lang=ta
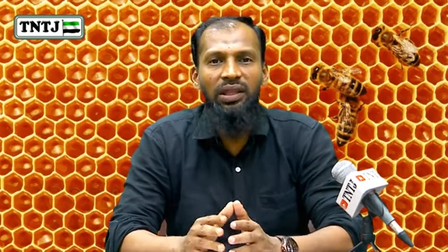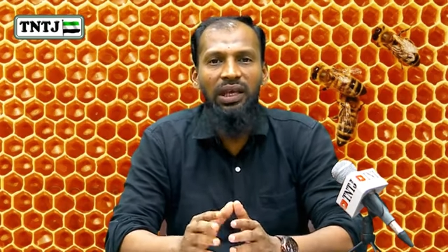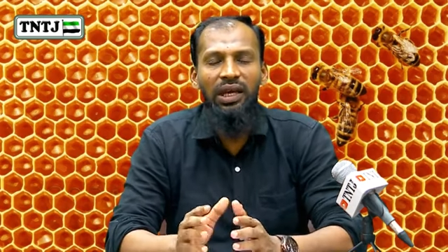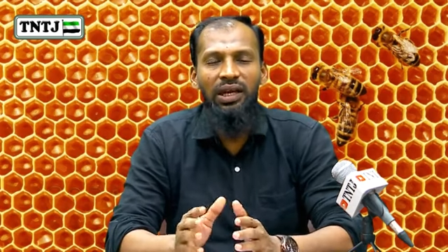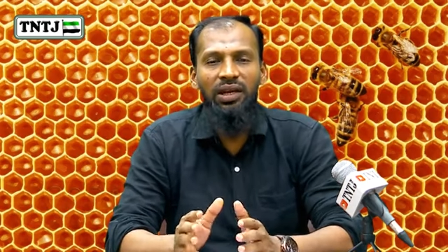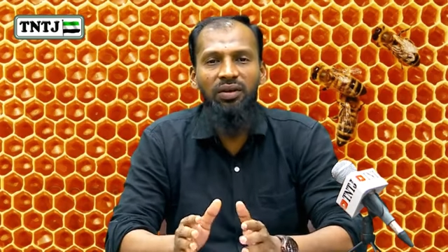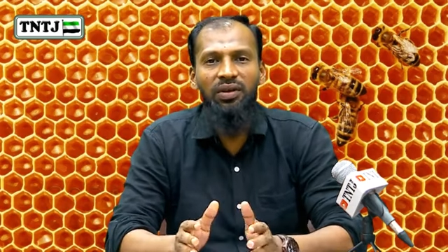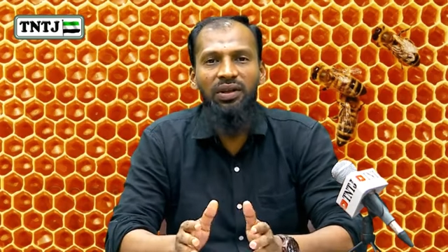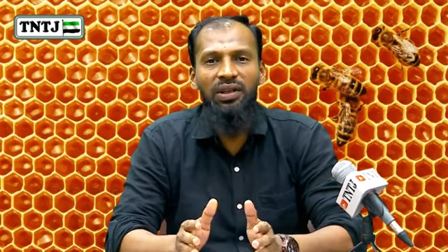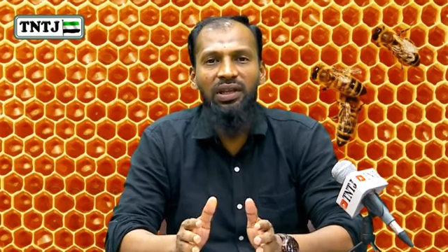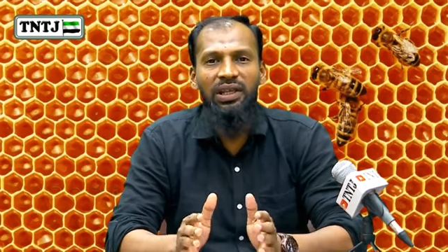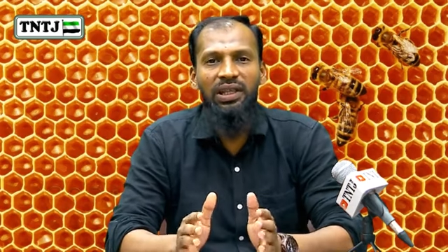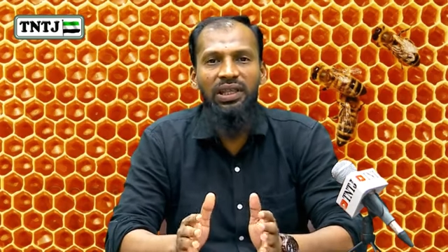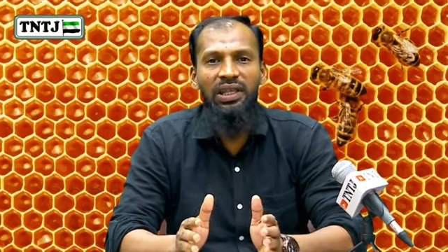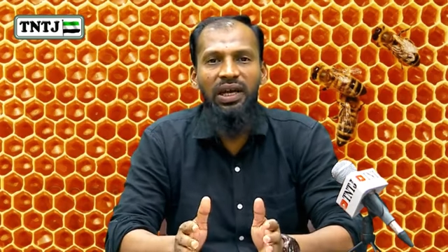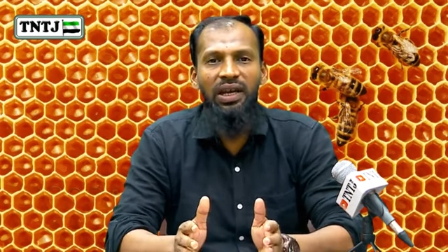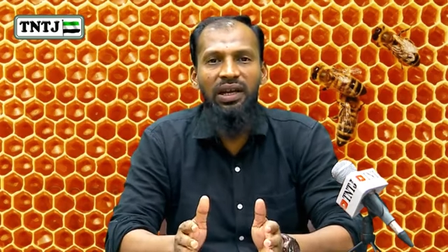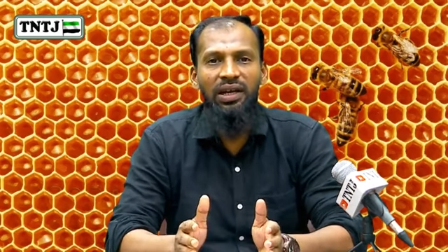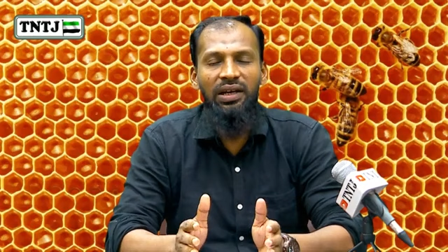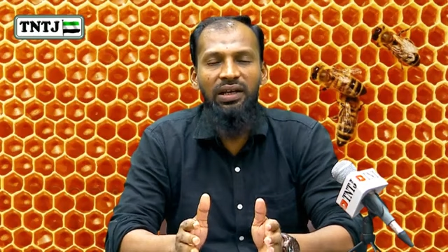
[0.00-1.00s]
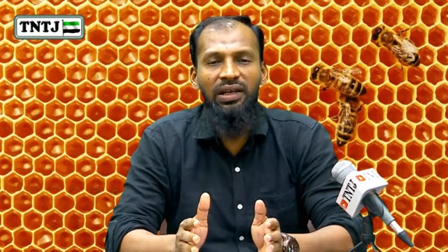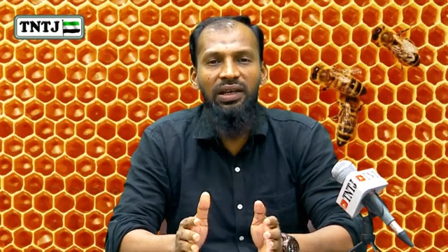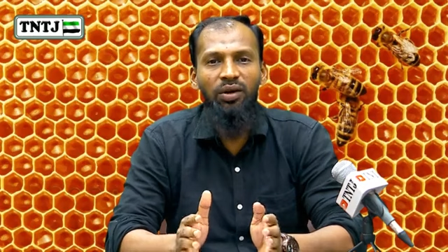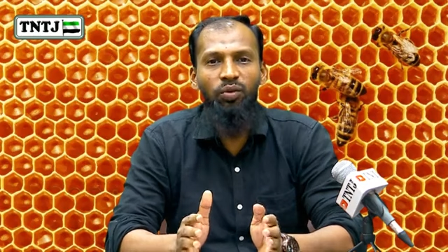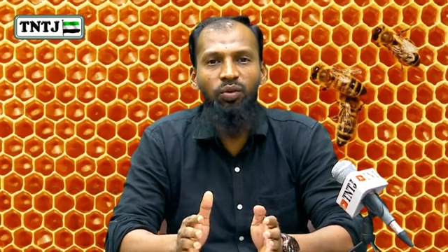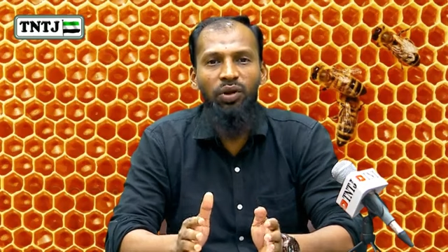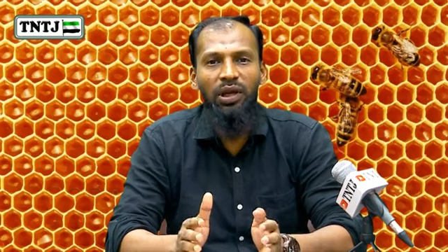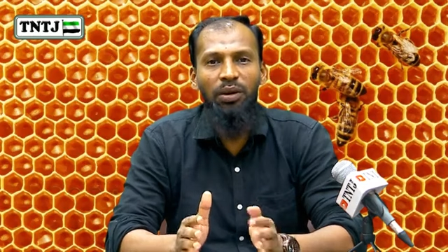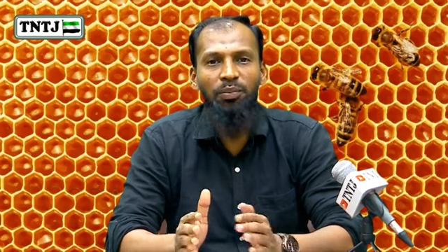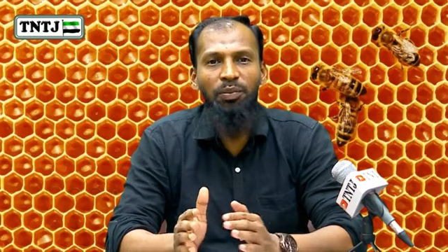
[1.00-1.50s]
தேனை வந்து இந்தியாவில்
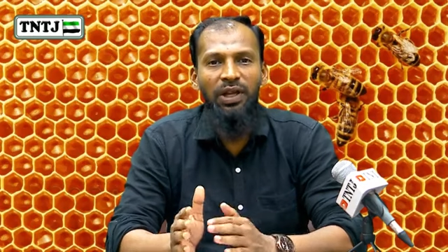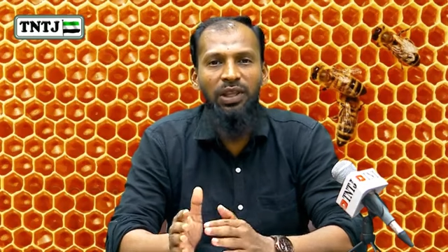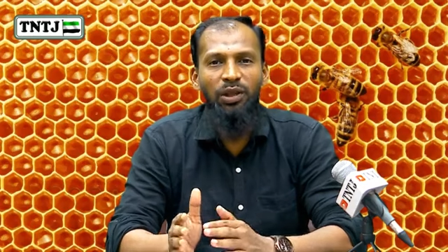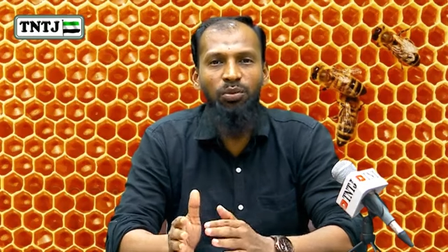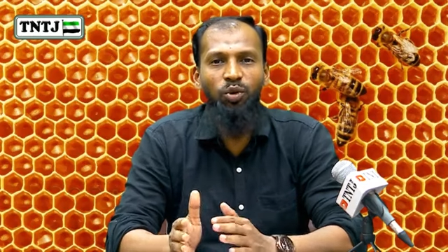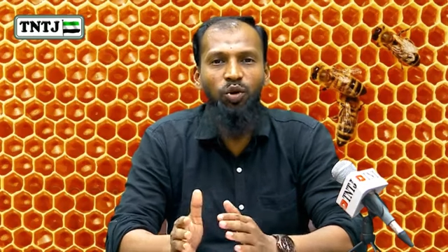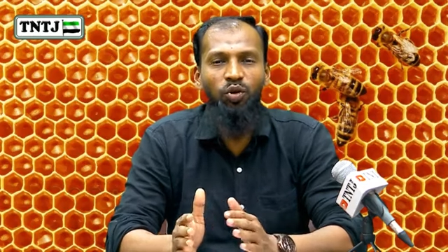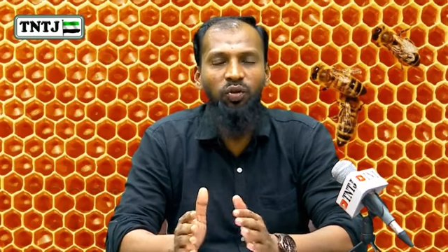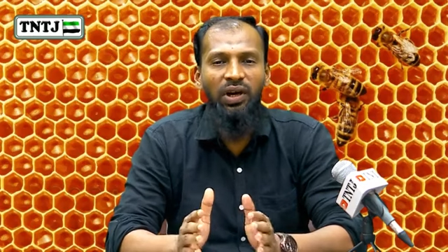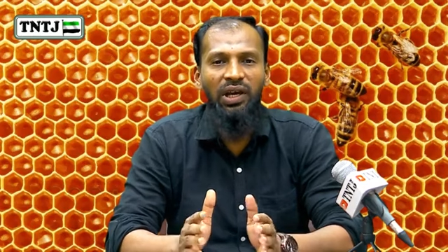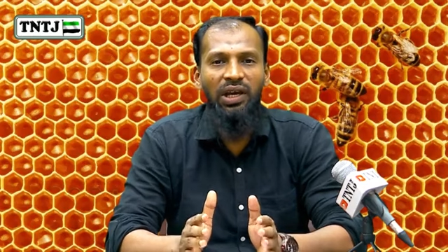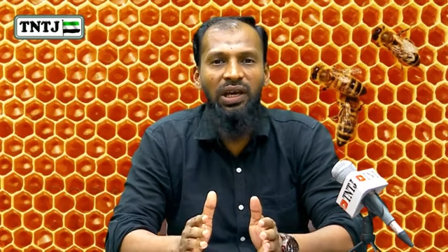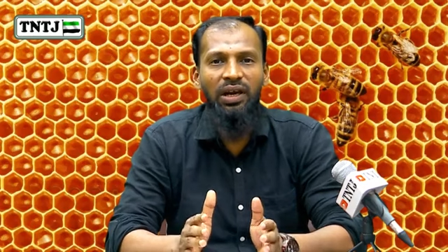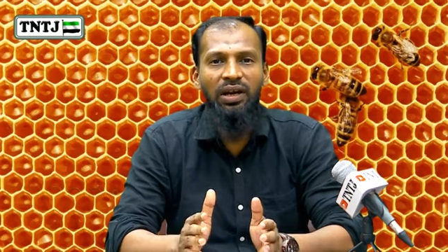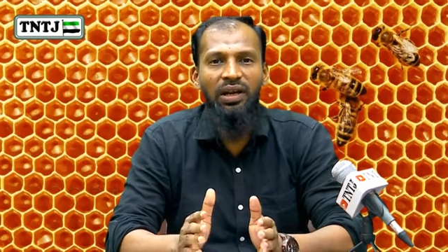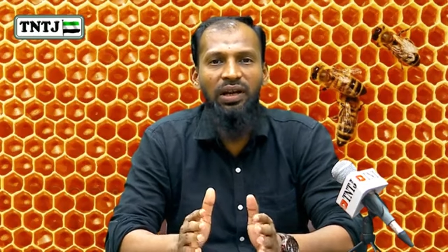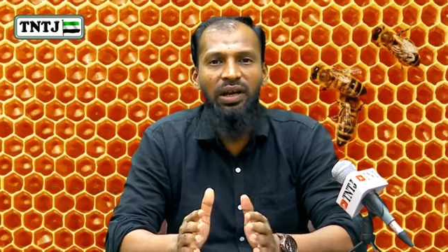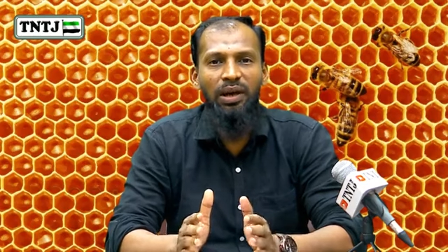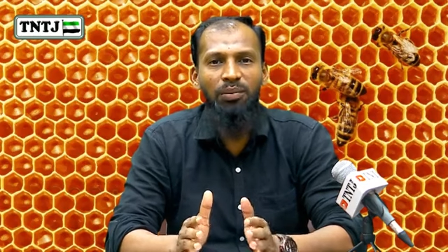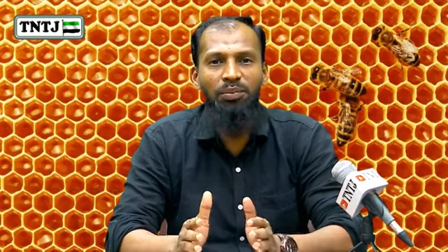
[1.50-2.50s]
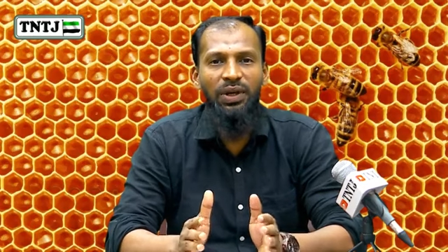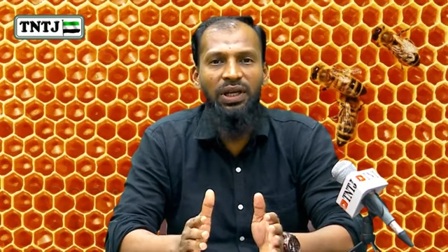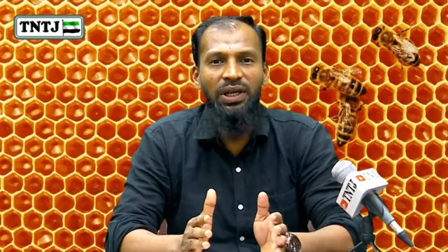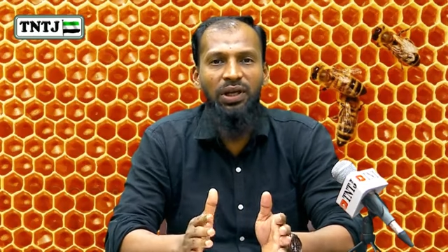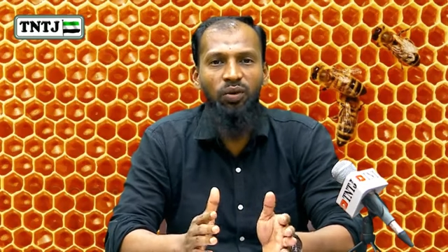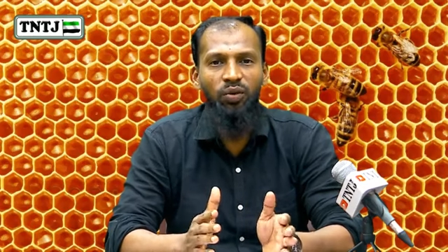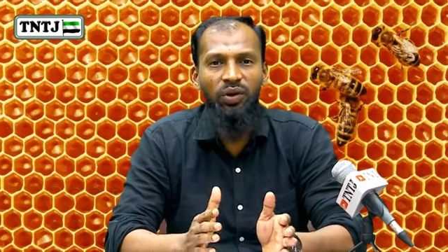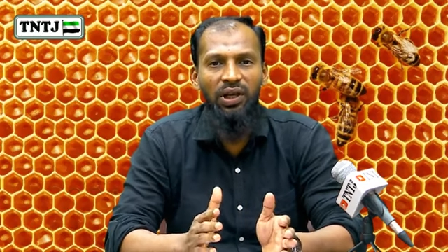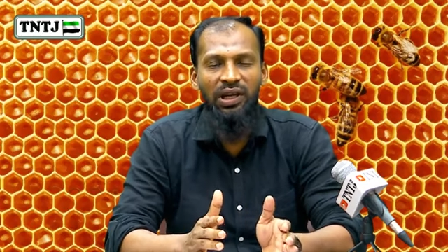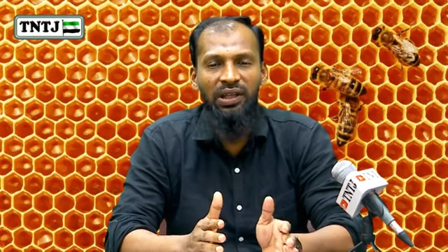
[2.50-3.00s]
கிடைக்கக்கூடிய பதிமூணு வகையான
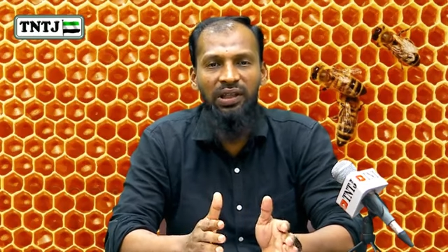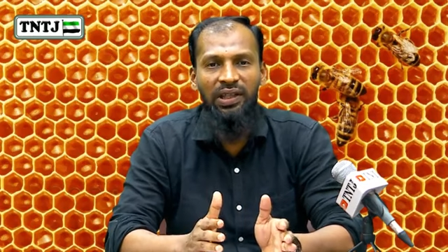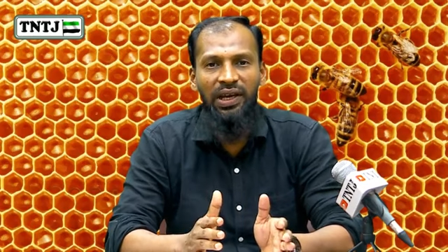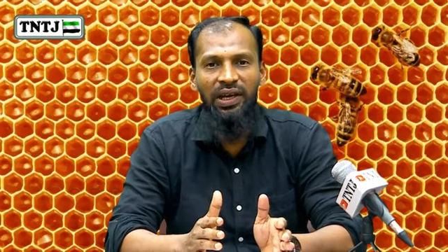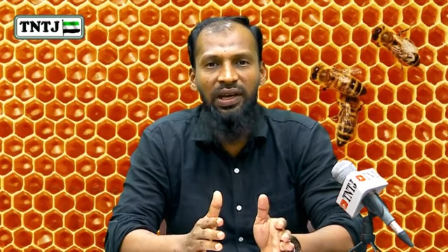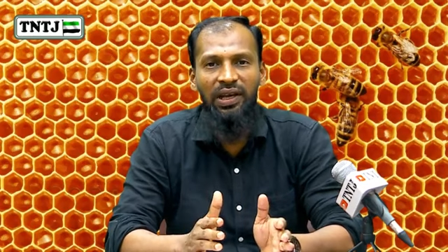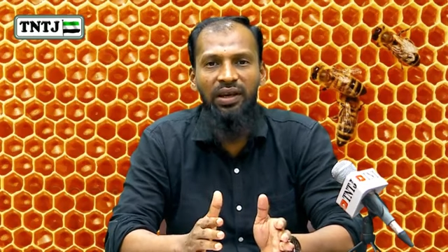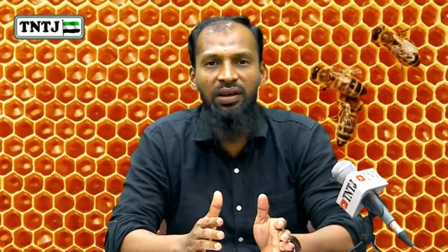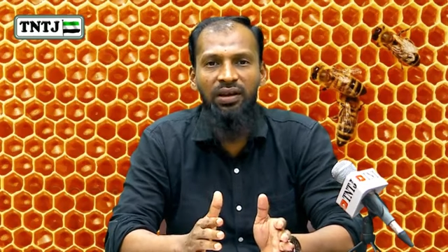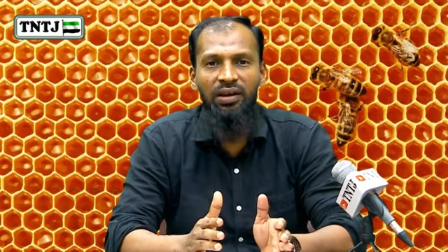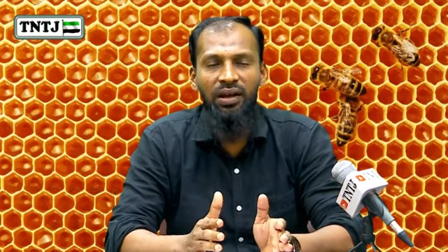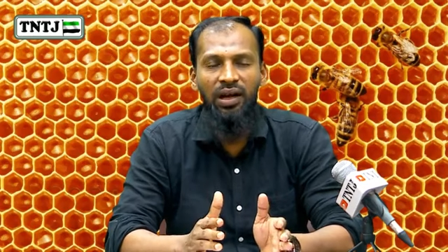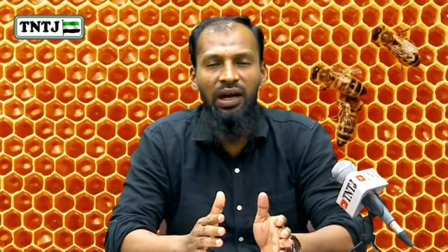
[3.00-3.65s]
கம்பெனிகளுடைய தேனை